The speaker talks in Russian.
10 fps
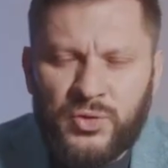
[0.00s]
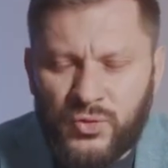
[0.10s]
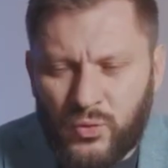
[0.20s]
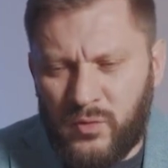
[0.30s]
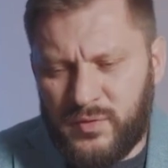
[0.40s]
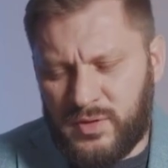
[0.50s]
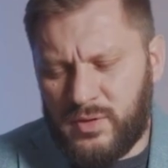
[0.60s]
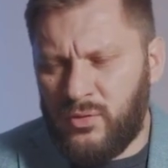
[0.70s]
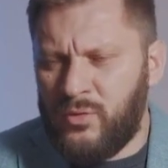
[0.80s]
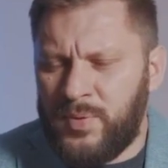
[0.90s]

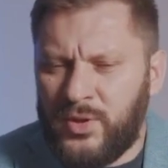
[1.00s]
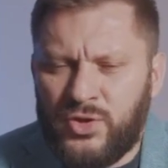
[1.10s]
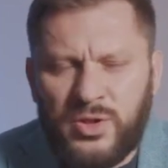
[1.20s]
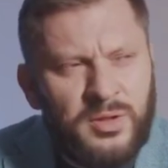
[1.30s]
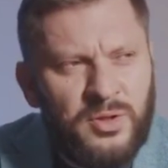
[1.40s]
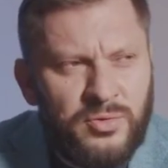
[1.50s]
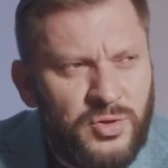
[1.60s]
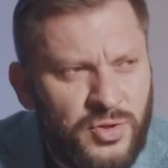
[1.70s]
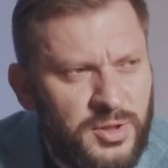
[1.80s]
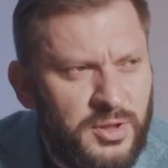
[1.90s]
бессовестный, он причина ее
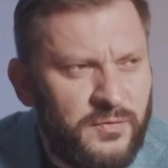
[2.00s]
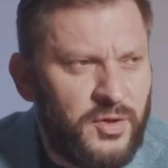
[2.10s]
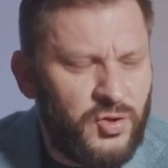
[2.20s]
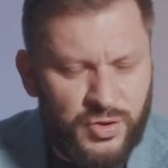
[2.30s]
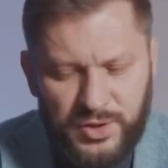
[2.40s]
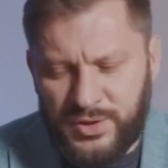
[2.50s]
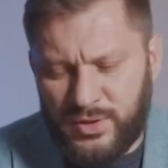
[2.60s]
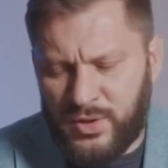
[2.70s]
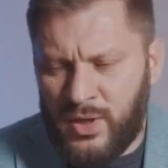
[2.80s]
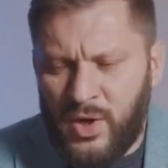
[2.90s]
несчастливой
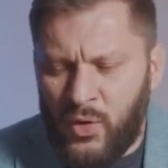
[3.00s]
жизни,